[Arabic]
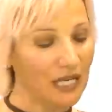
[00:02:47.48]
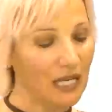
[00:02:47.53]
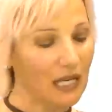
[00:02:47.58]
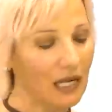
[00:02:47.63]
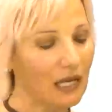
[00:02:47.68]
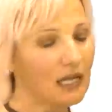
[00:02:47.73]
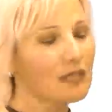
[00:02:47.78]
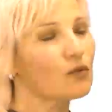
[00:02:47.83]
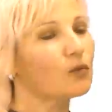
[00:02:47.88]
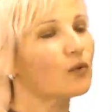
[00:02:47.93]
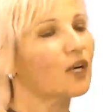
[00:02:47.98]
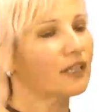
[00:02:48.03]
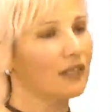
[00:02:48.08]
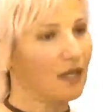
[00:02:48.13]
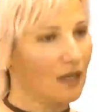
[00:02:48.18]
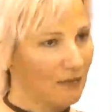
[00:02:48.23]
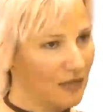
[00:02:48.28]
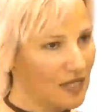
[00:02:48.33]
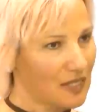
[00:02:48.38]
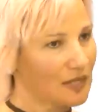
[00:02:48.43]
الأصوات
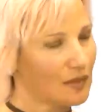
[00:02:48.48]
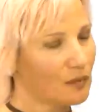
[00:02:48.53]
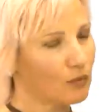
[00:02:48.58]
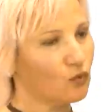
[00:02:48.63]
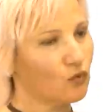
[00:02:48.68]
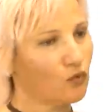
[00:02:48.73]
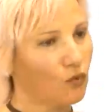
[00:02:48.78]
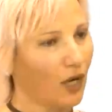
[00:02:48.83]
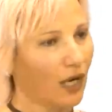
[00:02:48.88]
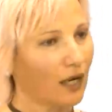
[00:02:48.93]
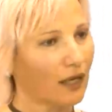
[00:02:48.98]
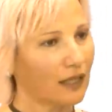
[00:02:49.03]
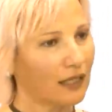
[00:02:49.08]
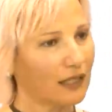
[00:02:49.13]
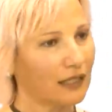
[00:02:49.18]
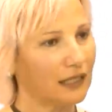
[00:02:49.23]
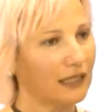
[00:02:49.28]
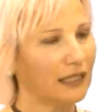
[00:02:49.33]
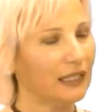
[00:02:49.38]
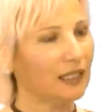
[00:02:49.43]

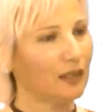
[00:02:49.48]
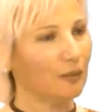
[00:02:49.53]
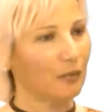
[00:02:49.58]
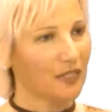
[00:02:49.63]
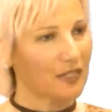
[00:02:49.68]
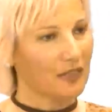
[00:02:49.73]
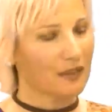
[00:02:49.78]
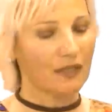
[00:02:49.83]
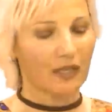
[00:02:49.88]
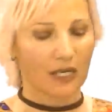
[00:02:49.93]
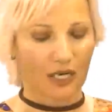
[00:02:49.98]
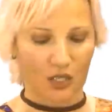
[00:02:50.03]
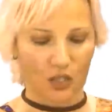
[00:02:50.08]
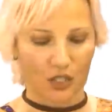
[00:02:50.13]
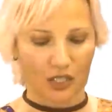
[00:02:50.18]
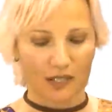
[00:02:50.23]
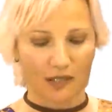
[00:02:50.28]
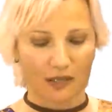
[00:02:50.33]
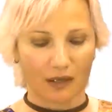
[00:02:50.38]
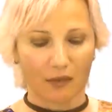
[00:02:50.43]
المسموعة اللي بيصدرها
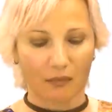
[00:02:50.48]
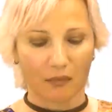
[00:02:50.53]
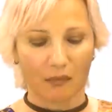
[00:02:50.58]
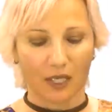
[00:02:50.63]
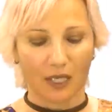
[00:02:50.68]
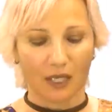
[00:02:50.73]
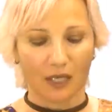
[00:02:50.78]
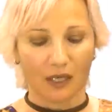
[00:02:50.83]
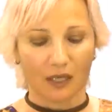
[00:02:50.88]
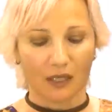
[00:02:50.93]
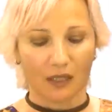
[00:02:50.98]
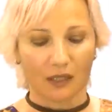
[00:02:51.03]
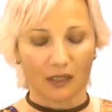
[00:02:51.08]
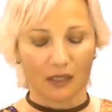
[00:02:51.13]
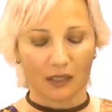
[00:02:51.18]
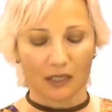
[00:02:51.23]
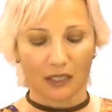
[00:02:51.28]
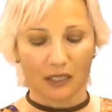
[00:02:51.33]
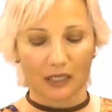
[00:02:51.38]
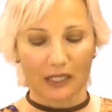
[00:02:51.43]
الجسم
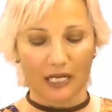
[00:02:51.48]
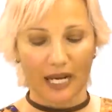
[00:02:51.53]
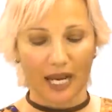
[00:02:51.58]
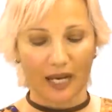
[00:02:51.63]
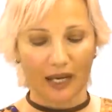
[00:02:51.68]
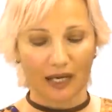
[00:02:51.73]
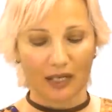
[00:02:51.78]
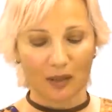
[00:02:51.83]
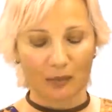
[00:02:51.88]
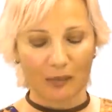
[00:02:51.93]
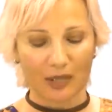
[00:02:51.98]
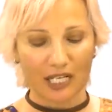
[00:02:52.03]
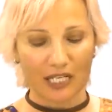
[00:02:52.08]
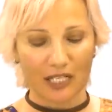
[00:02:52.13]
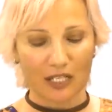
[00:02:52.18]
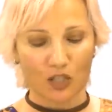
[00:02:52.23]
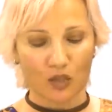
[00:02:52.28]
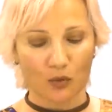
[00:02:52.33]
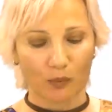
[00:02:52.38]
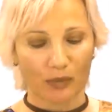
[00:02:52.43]
آه رح
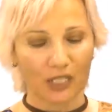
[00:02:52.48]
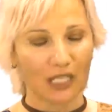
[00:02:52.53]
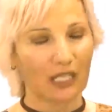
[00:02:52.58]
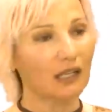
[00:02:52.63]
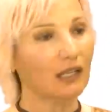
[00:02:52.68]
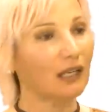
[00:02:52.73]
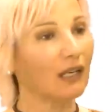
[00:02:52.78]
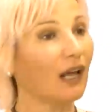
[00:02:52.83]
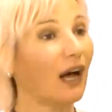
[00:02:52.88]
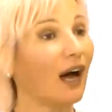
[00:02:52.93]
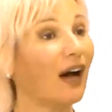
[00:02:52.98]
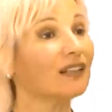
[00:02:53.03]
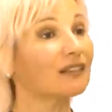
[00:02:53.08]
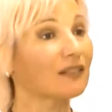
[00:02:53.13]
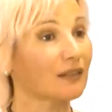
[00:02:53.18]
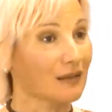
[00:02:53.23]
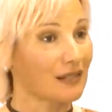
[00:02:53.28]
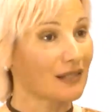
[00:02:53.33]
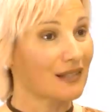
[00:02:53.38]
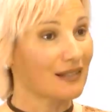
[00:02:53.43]
بلش
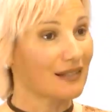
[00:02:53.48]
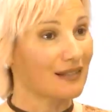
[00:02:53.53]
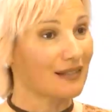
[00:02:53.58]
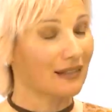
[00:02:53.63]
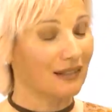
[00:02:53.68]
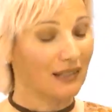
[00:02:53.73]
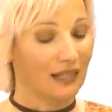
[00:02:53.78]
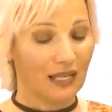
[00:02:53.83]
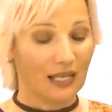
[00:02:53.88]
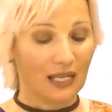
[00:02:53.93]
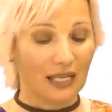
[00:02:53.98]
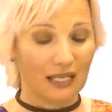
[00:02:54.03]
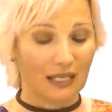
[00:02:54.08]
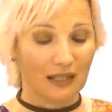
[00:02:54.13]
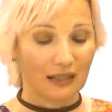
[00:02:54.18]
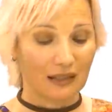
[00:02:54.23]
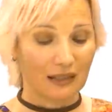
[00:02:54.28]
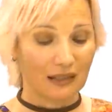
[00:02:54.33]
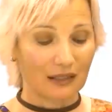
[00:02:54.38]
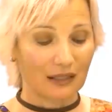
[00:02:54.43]
بالعطس
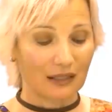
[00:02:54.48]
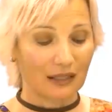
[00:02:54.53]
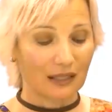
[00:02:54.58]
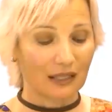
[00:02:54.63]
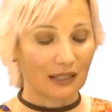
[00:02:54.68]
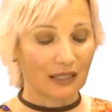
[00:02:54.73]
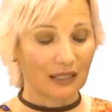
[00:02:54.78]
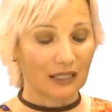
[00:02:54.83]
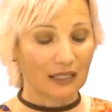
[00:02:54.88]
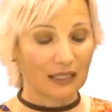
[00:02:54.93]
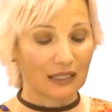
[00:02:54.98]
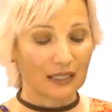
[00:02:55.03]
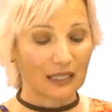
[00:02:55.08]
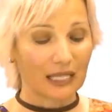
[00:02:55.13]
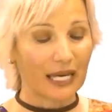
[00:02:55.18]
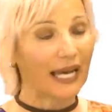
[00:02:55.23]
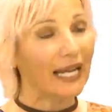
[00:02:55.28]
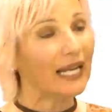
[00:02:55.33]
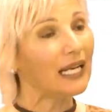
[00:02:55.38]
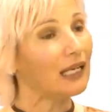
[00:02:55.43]
آه،, آه
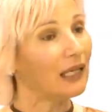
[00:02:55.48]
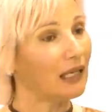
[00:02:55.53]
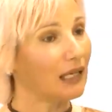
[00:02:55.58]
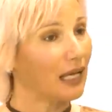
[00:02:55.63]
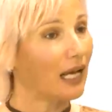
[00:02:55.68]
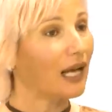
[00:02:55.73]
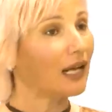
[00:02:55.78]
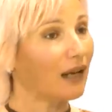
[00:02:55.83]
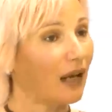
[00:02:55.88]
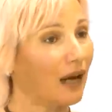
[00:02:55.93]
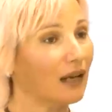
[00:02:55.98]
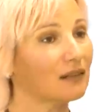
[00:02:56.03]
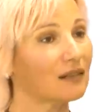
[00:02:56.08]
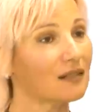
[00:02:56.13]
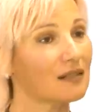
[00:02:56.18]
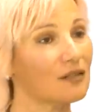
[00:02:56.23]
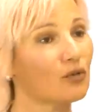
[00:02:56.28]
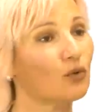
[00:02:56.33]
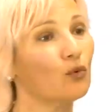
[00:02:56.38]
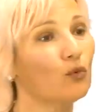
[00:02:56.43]
هل
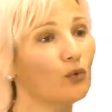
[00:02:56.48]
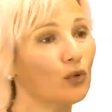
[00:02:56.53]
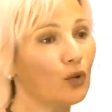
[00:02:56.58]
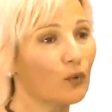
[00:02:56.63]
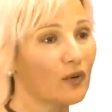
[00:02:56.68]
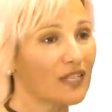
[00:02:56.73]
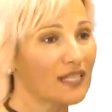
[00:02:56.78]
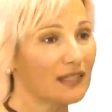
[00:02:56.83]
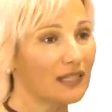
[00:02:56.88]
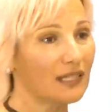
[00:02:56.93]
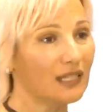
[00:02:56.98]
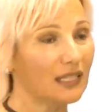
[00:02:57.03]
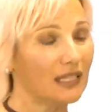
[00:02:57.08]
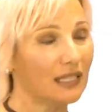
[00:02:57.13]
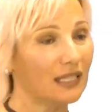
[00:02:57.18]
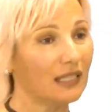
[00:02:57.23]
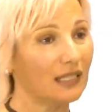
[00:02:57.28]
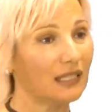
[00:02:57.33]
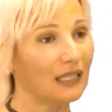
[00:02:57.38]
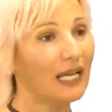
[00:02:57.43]
العطس هو
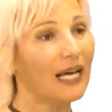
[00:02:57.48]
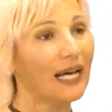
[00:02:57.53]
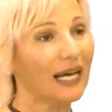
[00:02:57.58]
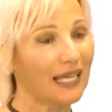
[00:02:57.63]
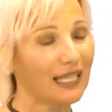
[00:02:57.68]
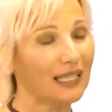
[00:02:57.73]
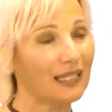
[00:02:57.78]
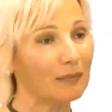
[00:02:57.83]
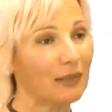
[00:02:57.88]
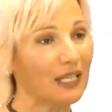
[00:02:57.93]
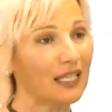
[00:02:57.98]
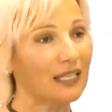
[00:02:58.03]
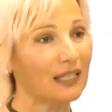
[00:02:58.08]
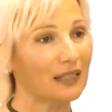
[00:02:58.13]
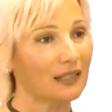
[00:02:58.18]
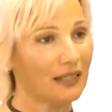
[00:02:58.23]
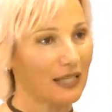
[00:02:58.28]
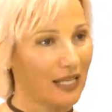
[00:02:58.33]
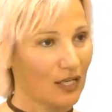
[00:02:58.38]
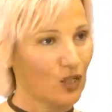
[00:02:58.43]
وسيلة
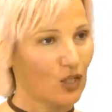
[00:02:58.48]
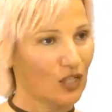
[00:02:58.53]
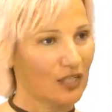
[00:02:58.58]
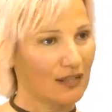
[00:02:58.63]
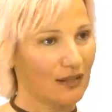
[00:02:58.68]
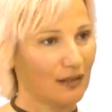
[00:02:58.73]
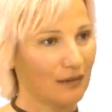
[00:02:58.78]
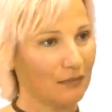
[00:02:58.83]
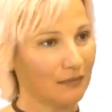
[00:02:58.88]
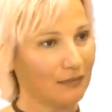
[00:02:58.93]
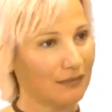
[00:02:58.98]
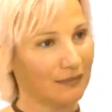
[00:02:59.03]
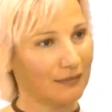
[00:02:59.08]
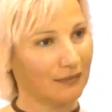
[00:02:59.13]
لحماية الجسم؟